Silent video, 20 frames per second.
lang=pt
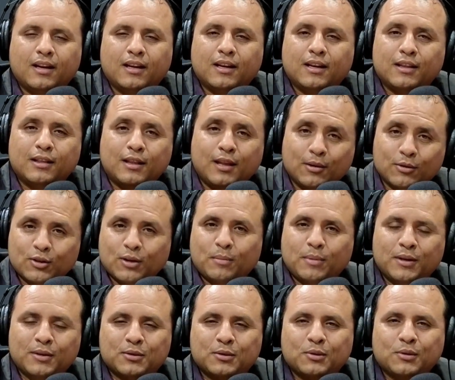Que Deus te
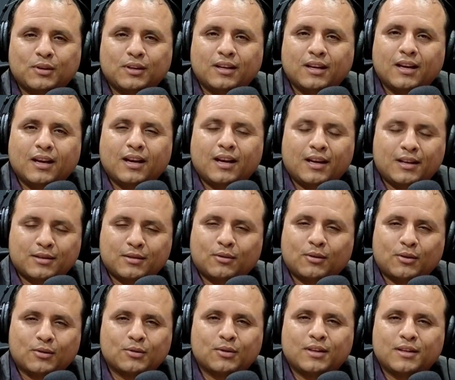abençoe. Esse é o
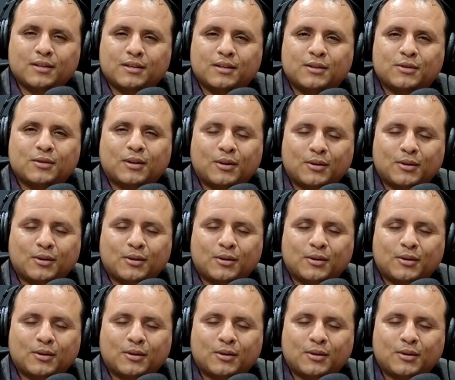nosso desejo,